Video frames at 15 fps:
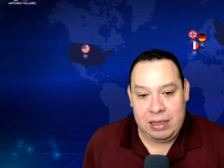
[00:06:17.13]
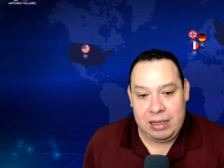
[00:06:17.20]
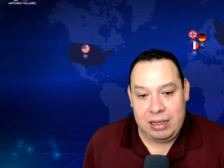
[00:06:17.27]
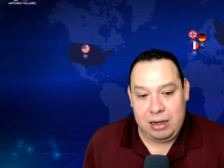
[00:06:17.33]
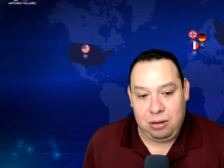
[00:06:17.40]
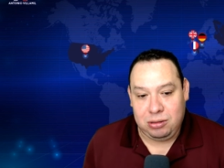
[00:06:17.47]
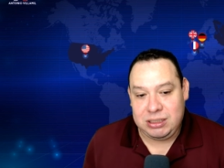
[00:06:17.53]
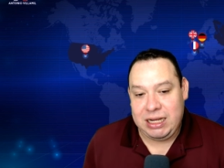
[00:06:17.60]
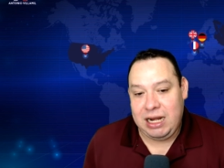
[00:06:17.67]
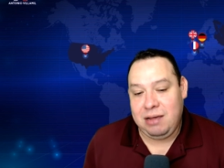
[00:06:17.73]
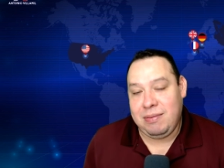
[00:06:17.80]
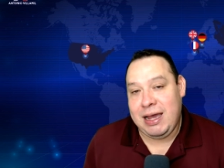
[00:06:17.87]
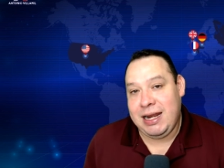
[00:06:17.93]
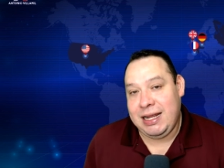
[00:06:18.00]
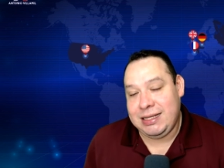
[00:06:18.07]
Los
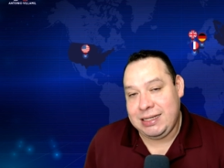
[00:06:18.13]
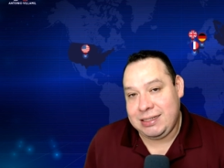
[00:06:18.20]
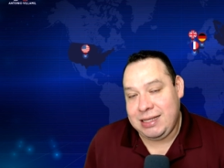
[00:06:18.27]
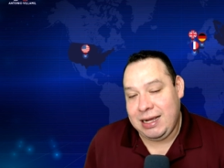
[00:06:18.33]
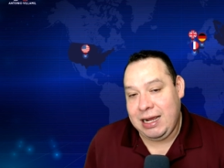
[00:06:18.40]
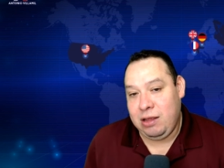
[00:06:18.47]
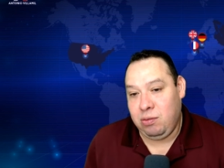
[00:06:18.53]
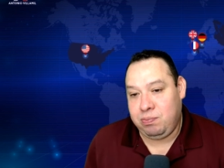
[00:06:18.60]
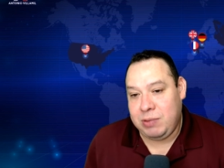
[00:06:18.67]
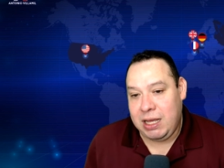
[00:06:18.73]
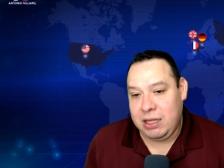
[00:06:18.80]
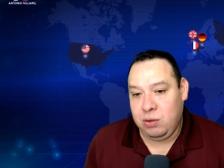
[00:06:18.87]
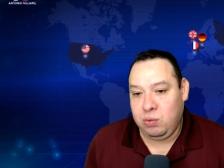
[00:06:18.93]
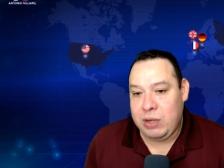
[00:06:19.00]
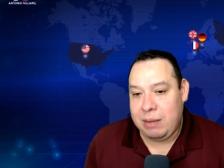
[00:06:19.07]
alemanes están
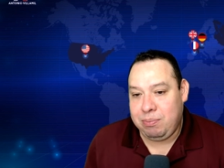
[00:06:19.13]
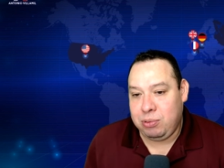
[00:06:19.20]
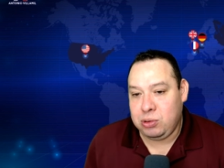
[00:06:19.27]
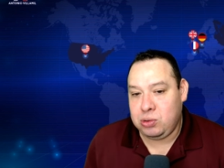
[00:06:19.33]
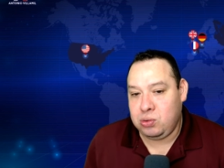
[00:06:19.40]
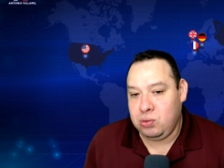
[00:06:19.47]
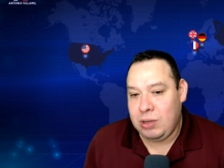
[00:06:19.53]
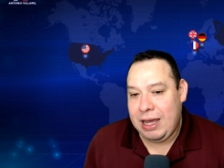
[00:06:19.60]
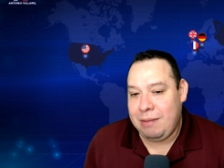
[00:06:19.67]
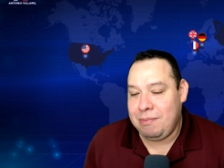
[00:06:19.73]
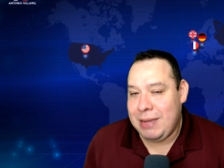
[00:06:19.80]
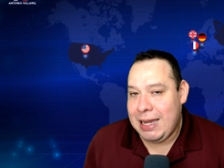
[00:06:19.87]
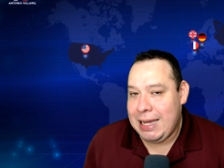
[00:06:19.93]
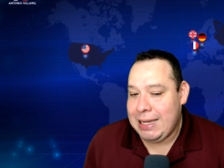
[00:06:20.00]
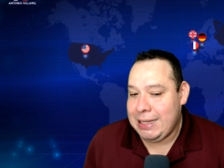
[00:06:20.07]
adoptando una postura
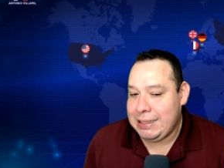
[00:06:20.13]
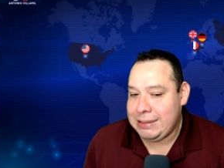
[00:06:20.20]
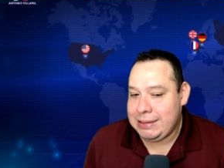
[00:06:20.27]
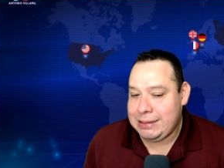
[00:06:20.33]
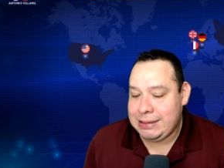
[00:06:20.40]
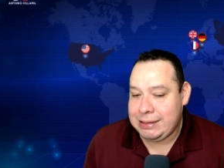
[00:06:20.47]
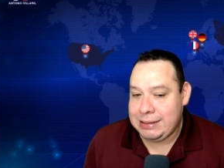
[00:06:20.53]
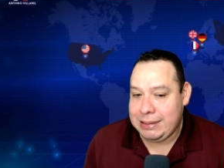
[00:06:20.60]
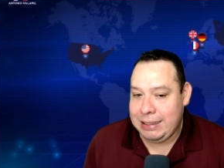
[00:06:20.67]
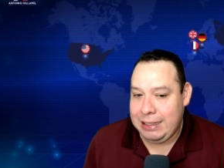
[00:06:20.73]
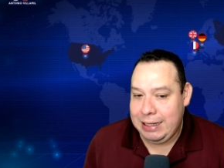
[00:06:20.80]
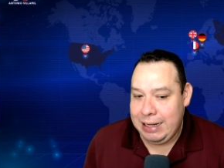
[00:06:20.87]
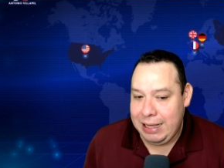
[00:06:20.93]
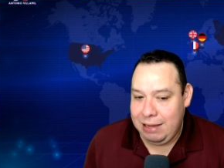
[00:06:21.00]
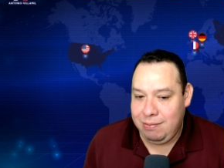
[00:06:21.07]
más eh,
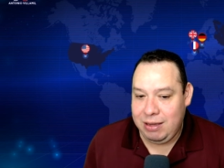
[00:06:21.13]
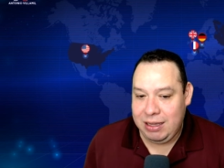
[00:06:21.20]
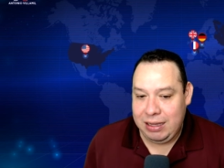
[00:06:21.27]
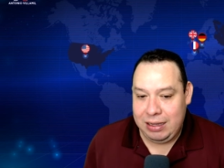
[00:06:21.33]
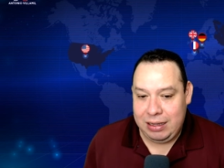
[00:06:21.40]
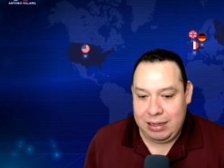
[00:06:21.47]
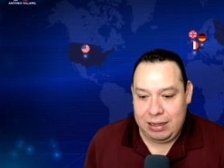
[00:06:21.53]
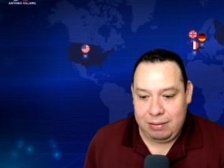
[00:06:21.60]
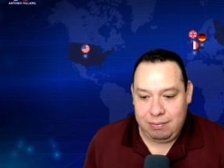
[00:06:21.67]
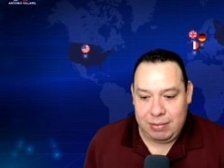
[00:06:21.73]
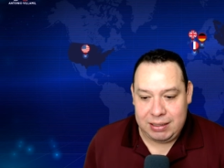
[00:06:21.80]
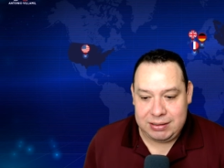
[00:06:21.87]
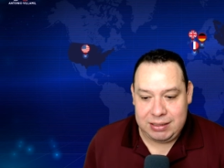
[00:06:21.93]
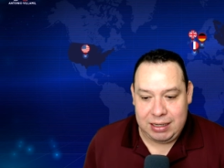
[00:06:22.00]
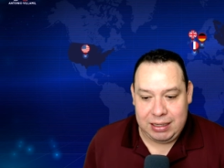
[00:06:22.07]
leve,
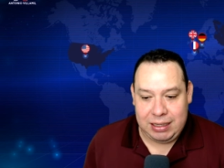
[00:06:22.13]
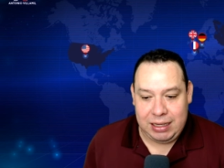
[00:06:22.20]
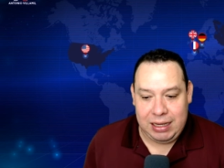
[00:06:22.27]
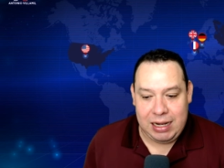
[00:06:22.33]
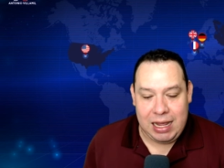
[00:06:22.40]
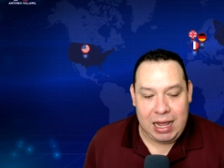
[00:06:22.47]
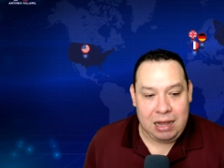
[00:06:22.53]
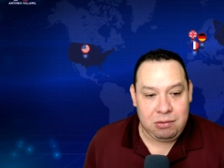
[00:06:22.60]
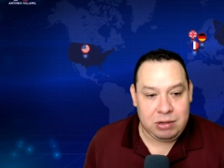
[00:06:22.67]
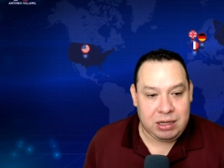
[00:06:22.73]
más tranquila, aunque